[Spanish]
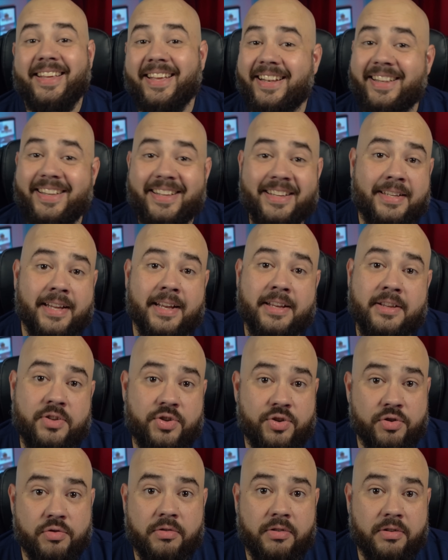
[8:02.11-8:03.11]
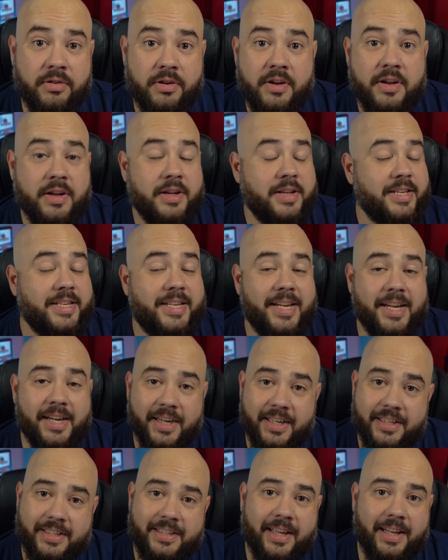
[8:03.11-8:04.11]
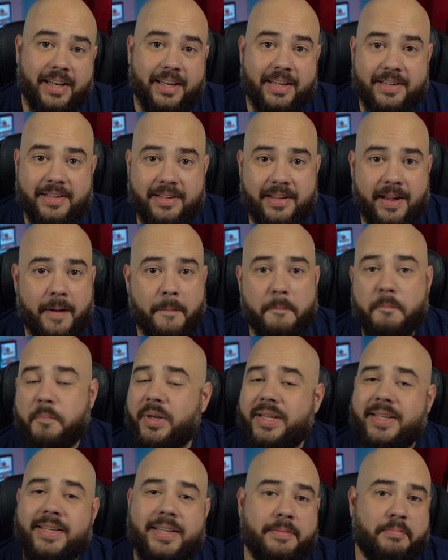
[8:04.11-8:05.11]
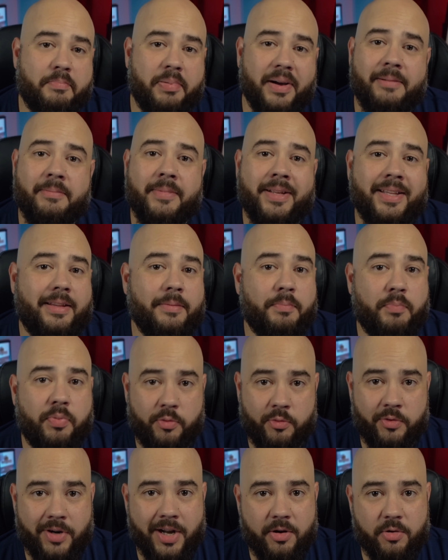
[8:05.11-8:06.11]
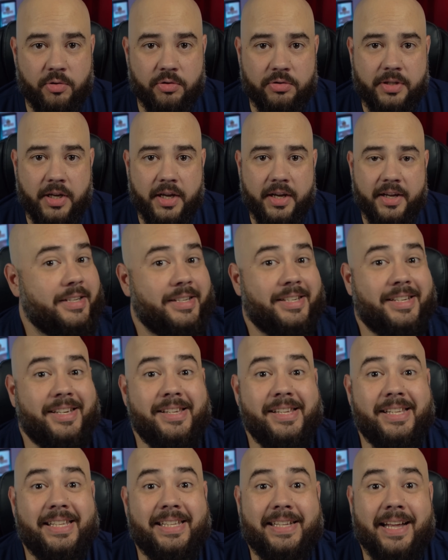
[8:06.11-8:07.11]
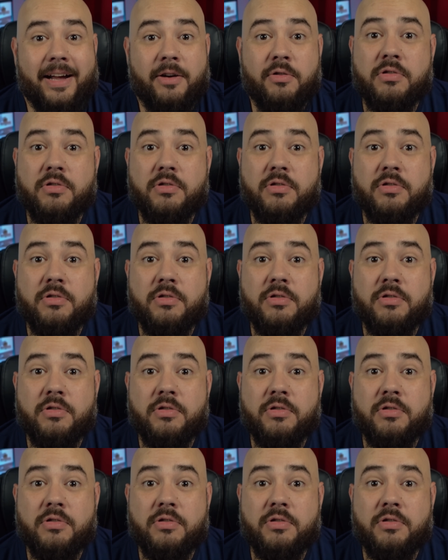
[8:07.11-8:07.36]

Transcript: Y el Nissan Juke llega a esta lista principalmente por una cosa. Es que está